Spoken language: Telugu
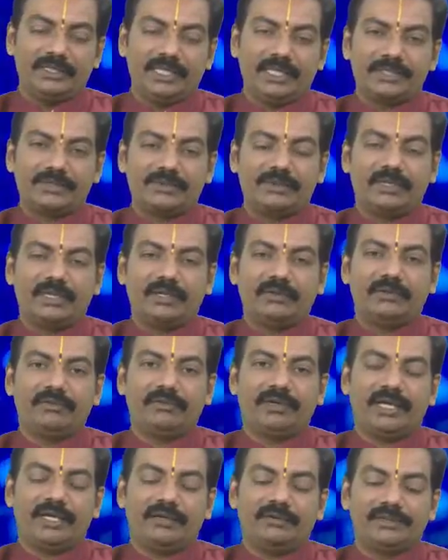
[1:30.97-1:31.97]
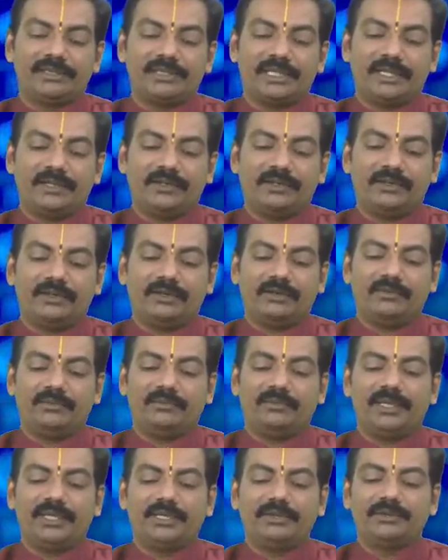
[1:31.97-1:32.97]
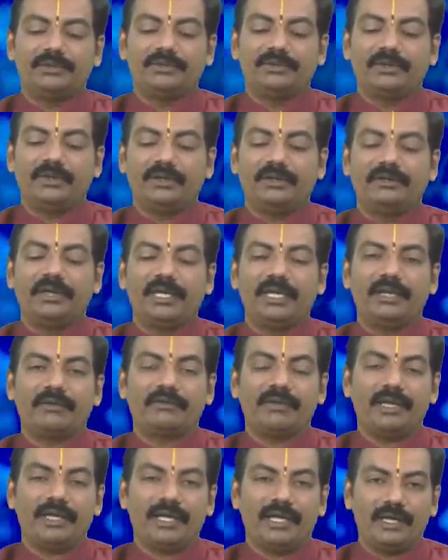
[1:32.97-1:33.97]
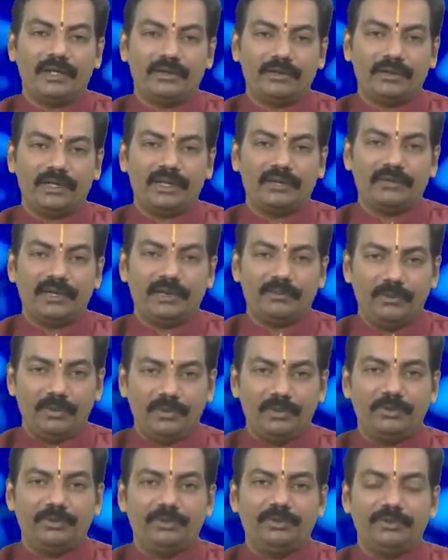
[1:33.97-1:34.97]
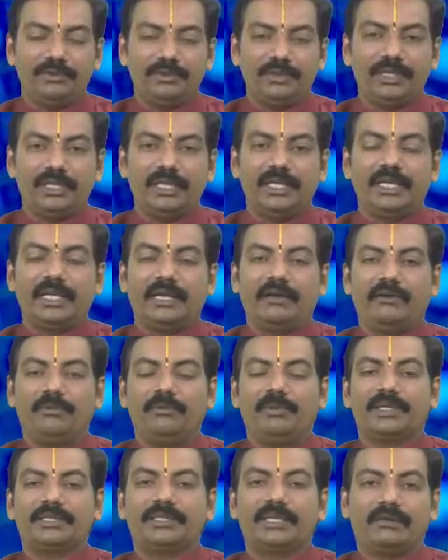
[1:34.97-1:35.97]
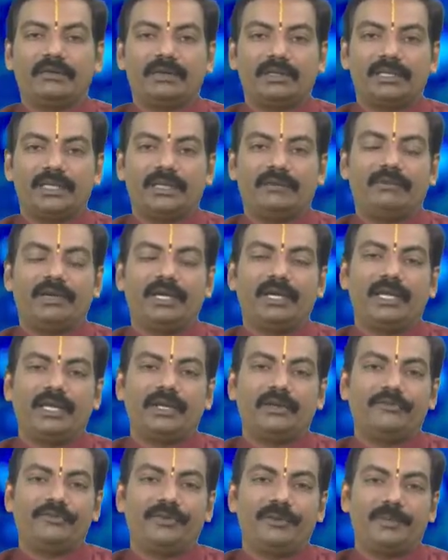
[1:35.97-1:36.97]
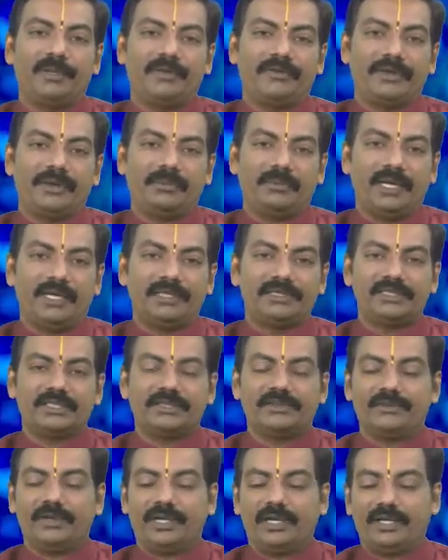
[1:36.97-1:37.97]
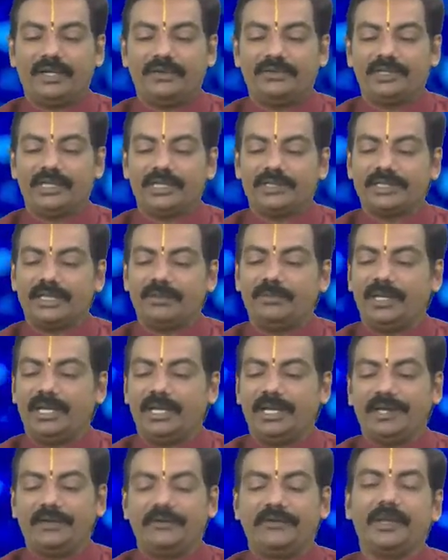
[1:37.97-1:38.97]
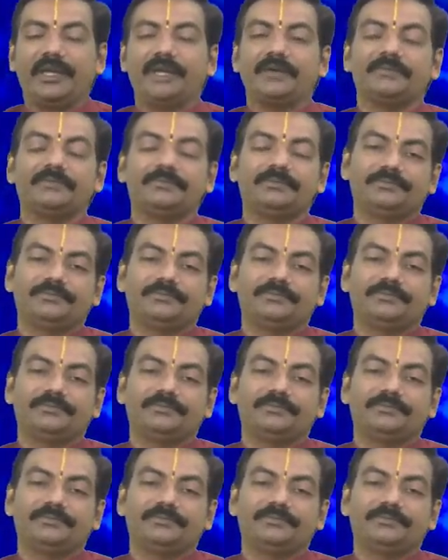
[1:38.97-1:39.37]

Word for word: చేసుకుంటే వివాహ విషయంలో మీకు రెండు వేల ఇరవై నాలుగు ఇరవై మూడు నవంబర్ తర్వాత ఇరవై నాలుగు ఫిబ్రవరి మార్చికి వివాహ అవకాశాలు బలంగా ఉన్నాయి